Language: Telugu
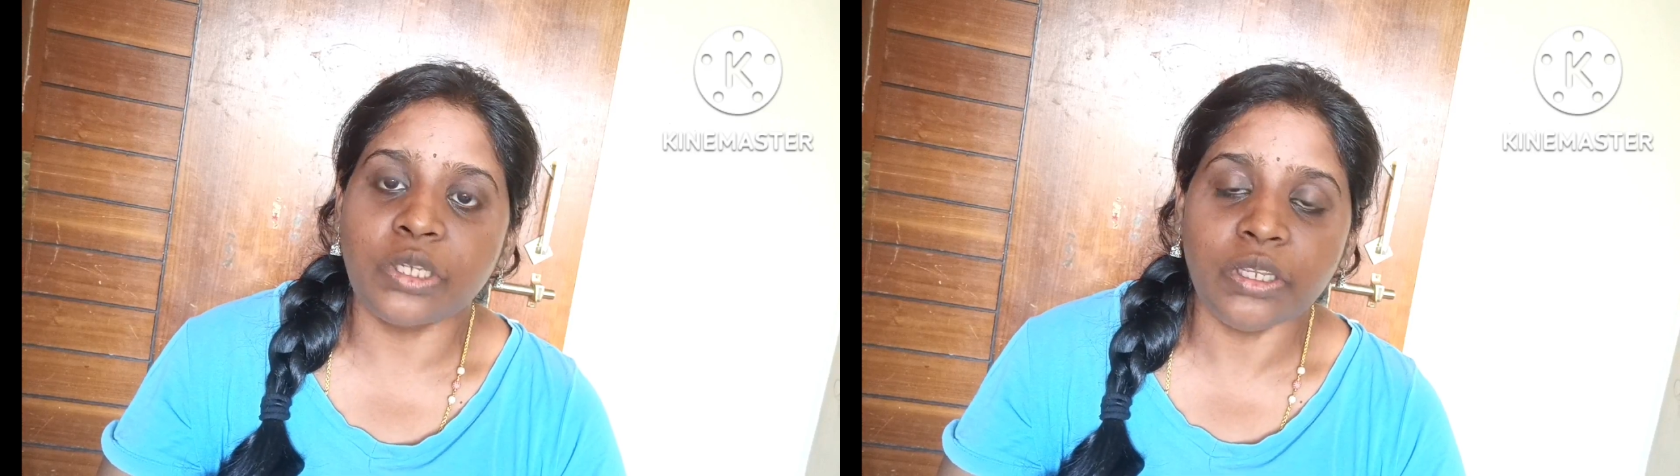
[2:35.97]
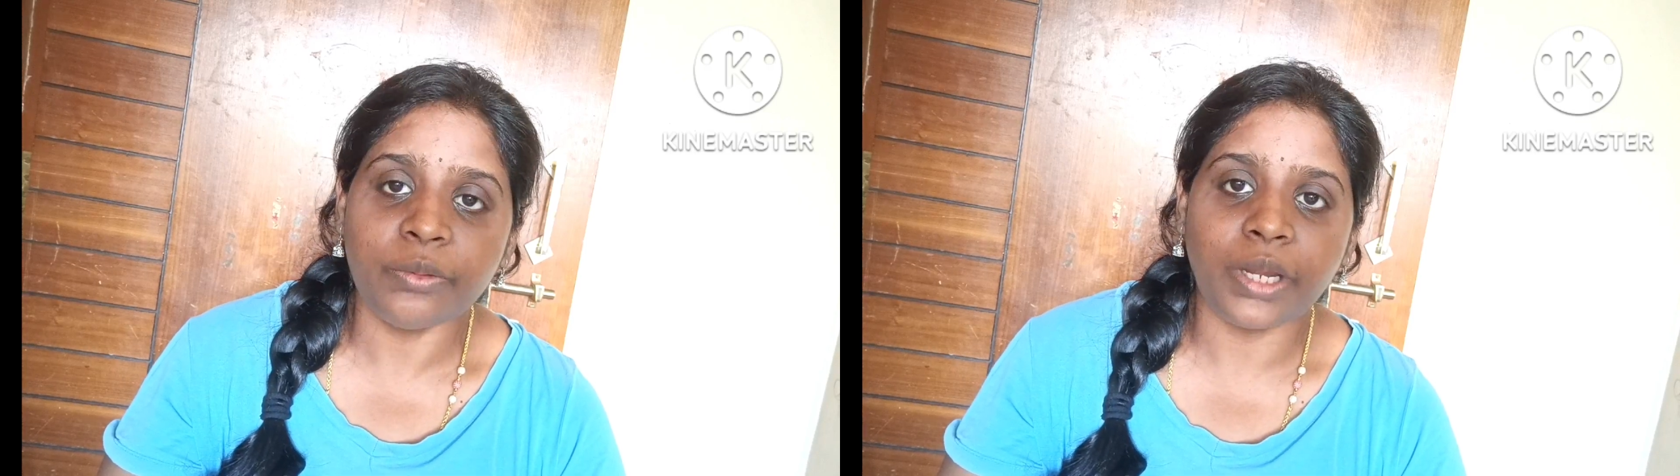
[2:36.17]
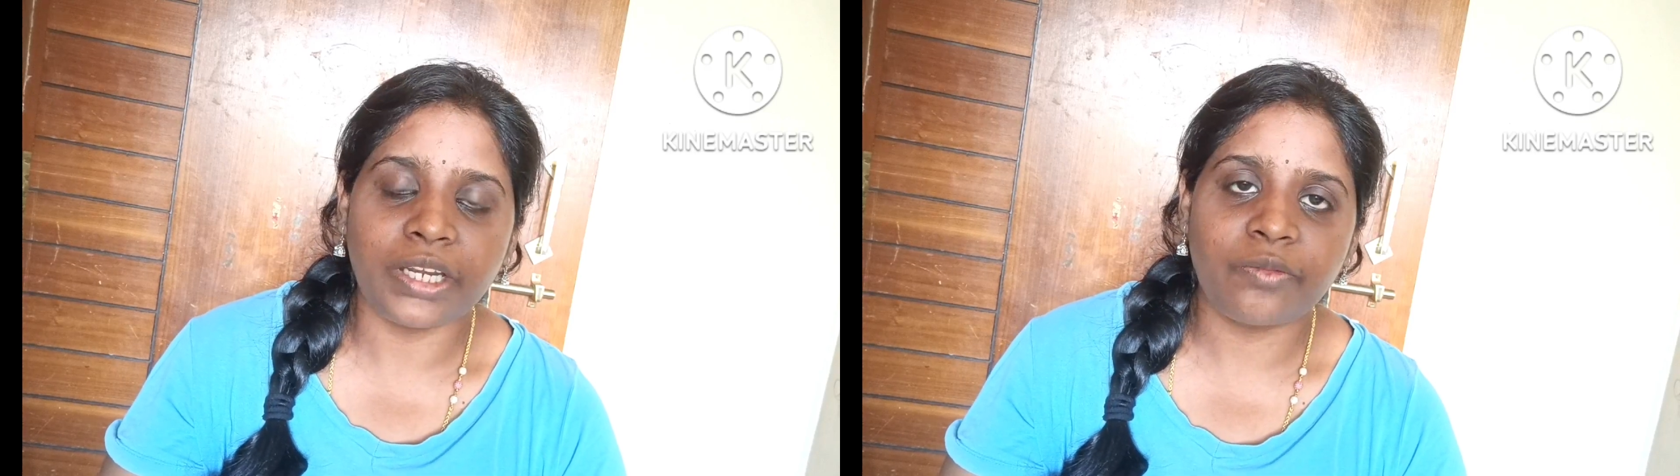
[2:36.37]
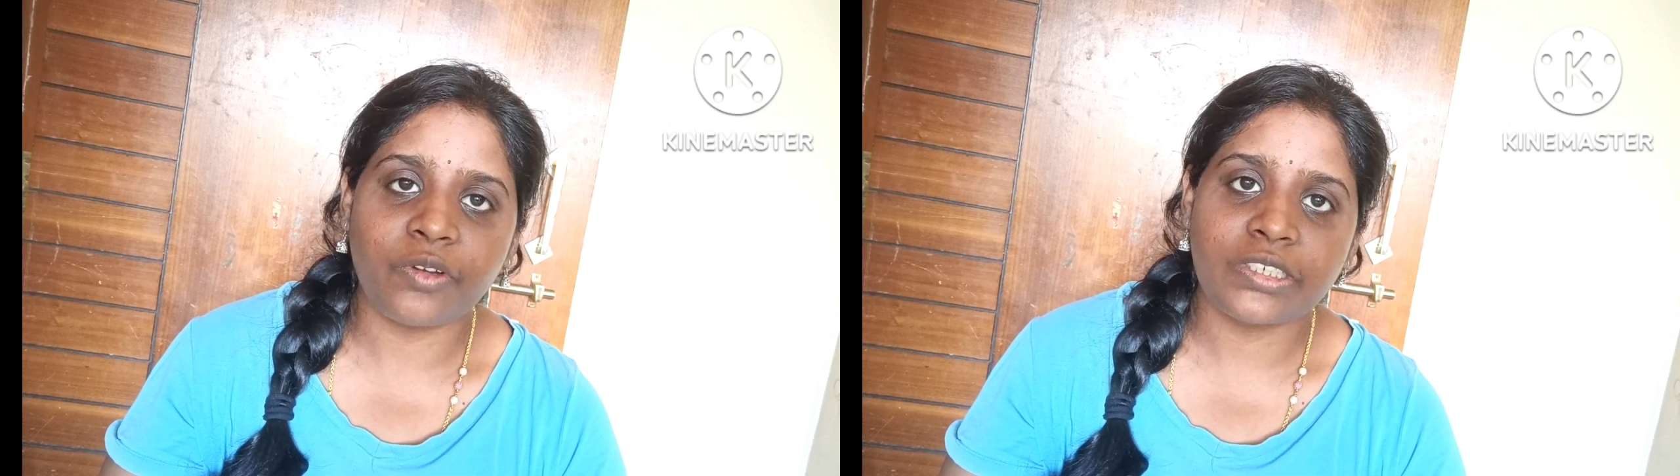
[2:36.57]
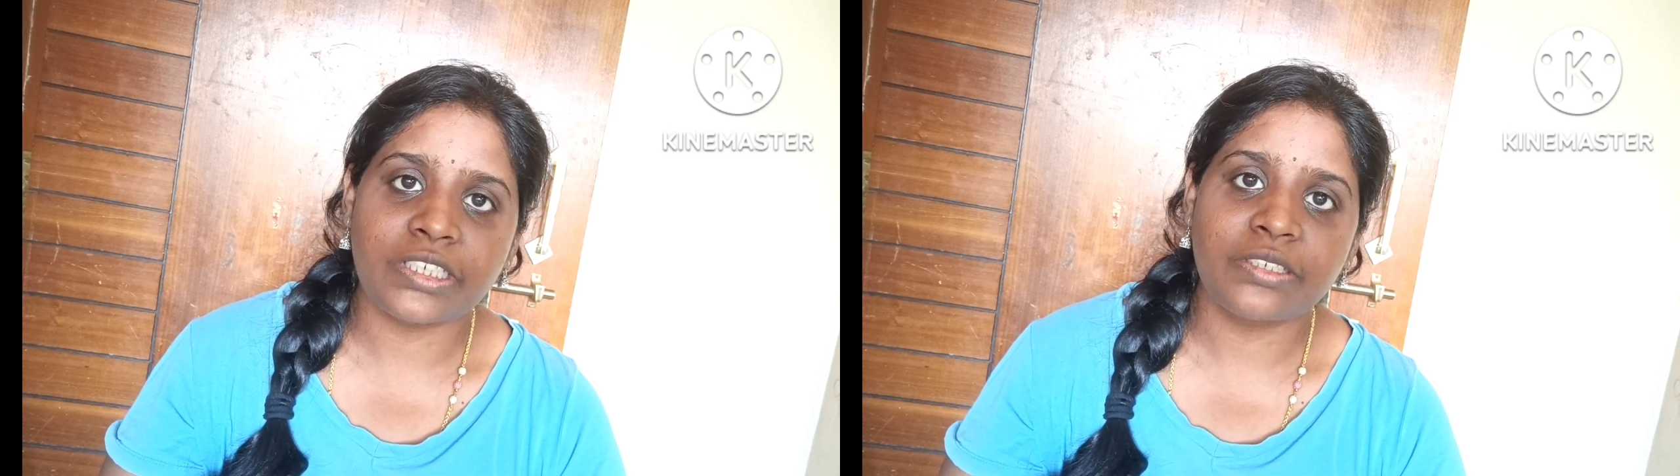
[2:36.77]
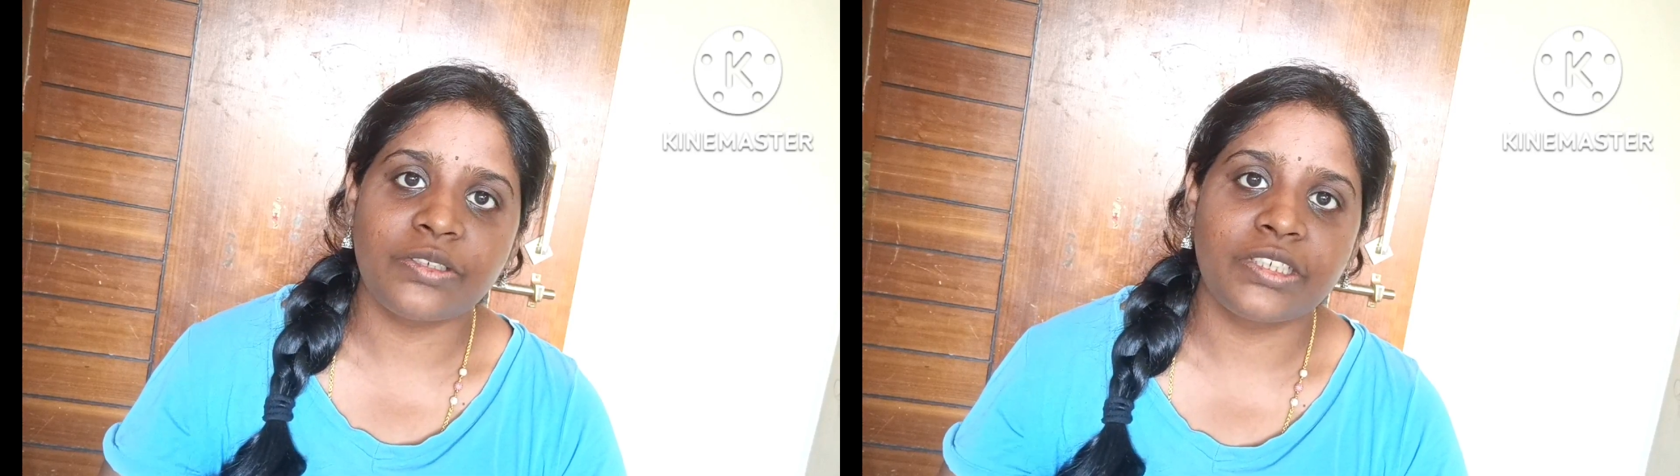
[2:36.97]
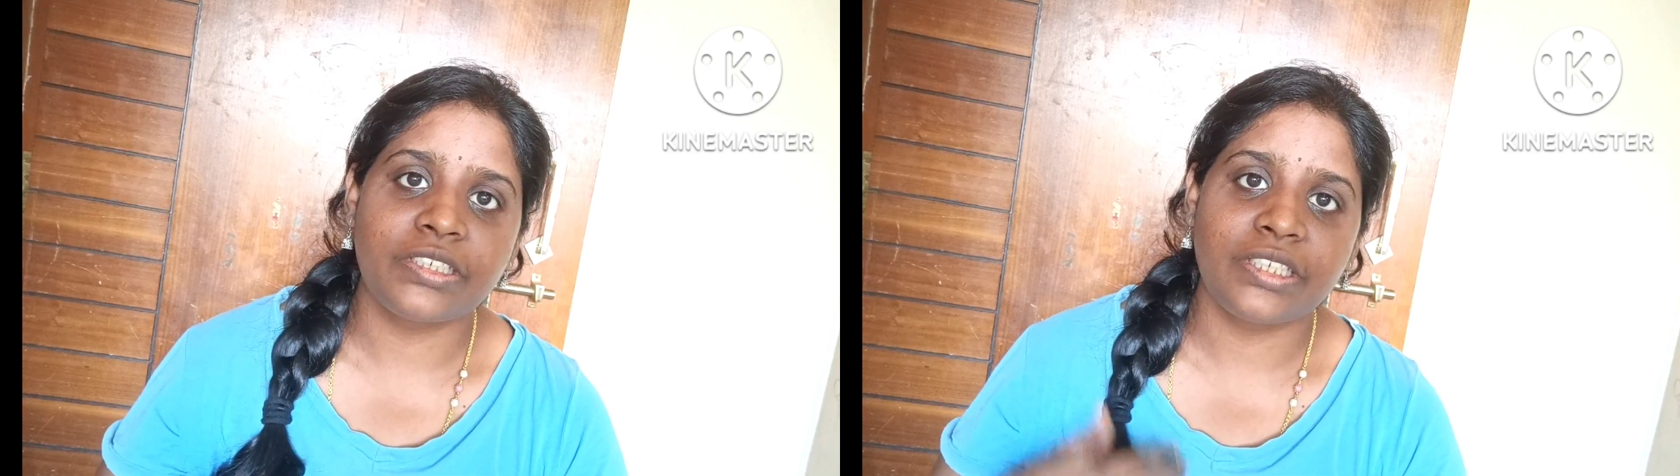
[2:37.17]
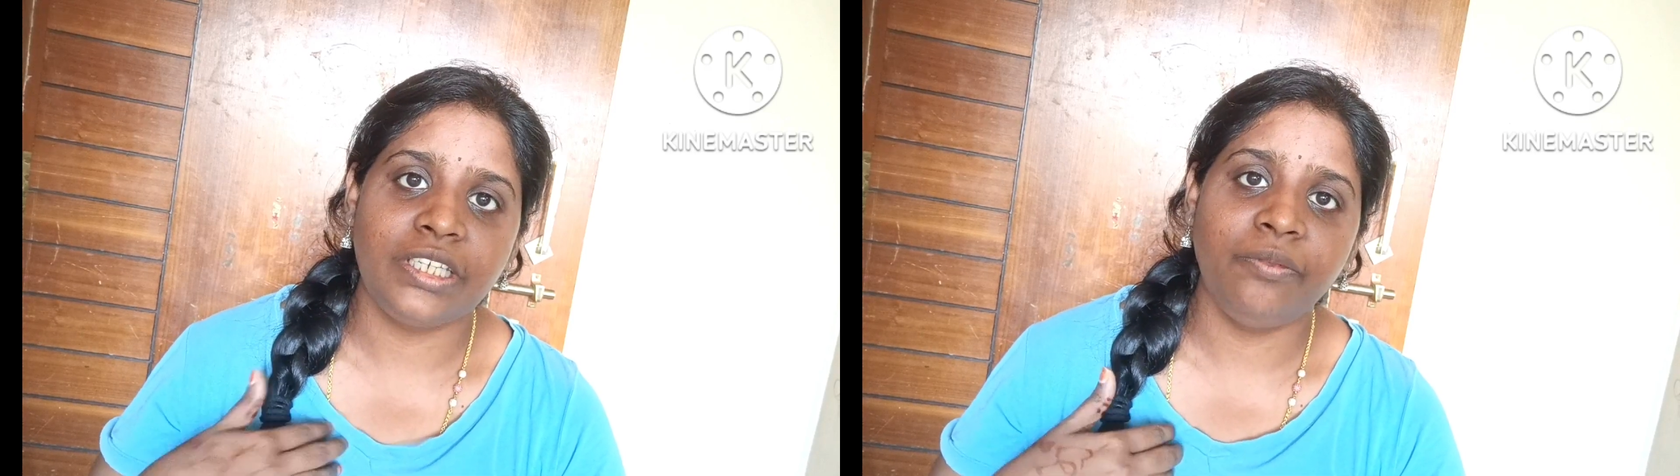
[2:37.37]
సో ఈ వాటర్ ఫాస్టింగ్స్
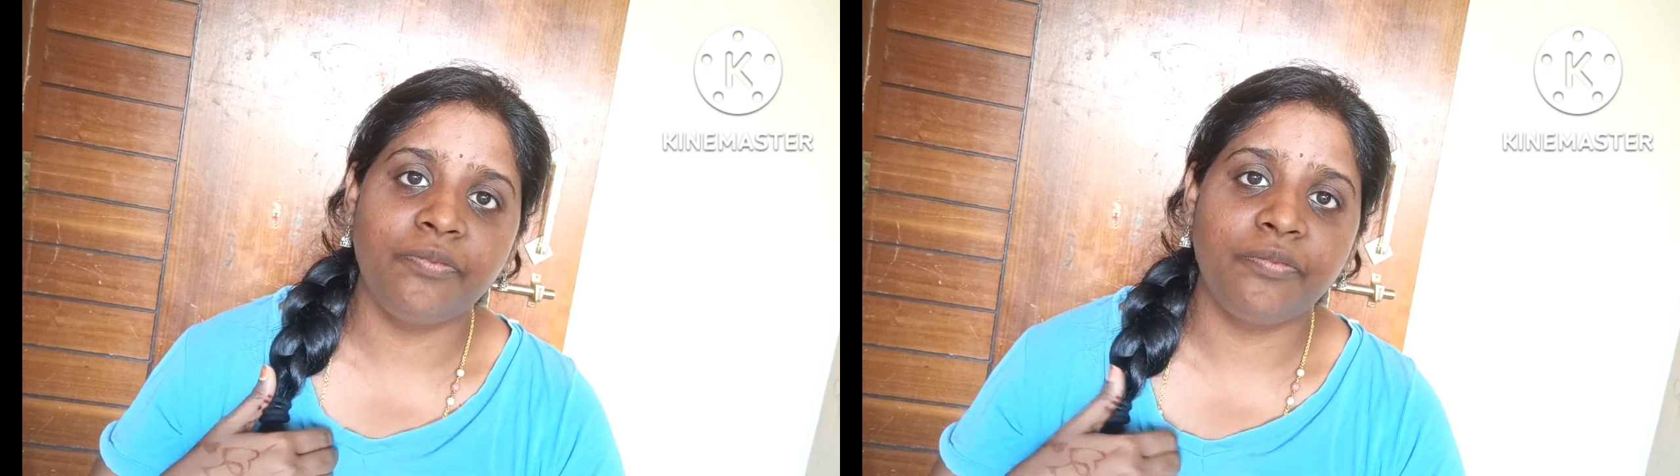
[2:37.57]
వచ్చేసి